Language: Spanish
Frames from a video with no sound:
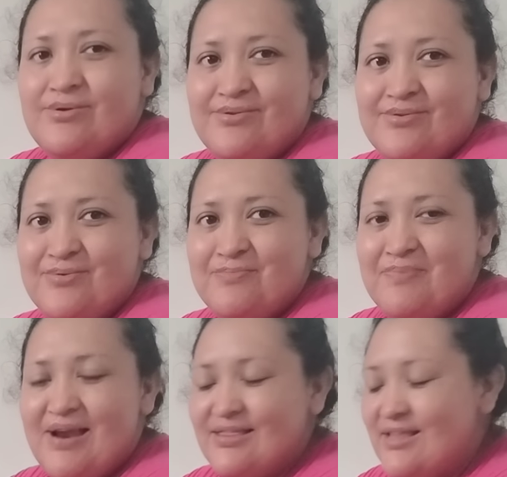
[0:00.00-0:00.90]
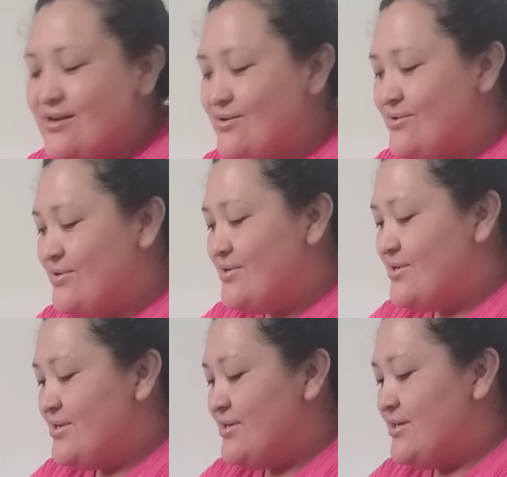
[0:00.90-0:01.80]
un, plátano
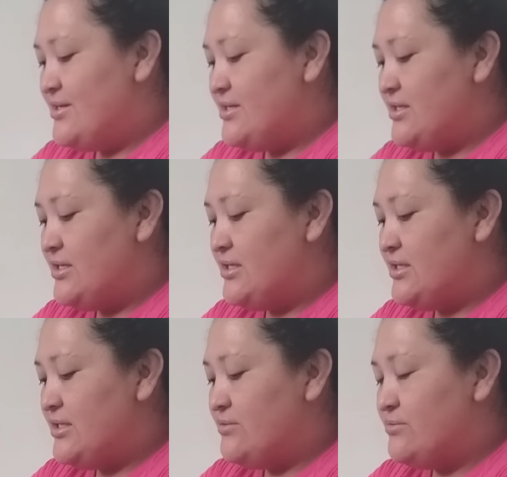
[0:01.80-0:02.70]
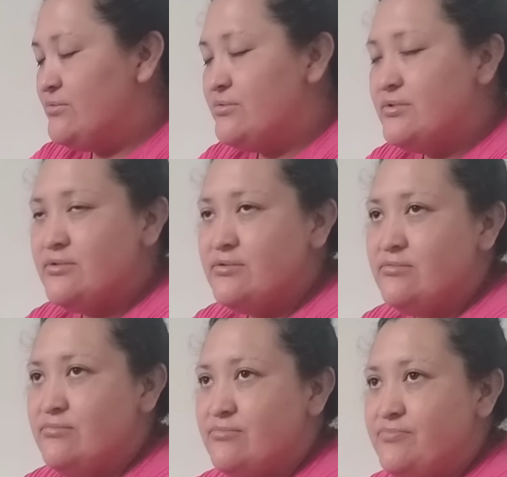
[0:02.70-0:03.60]
y
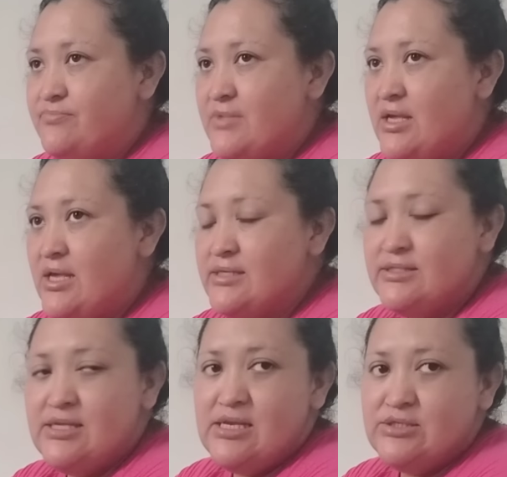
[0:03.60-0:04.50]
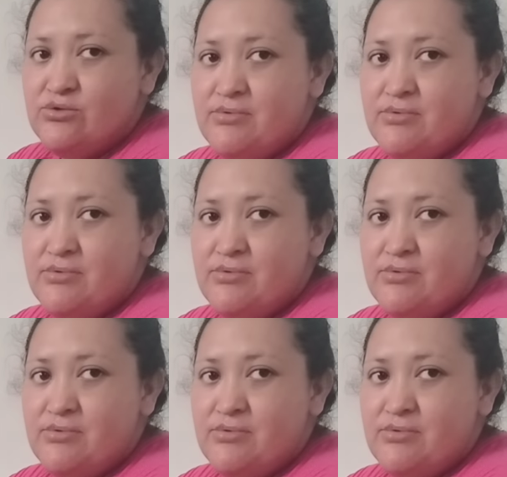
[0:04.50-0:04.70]
un, y este le estuve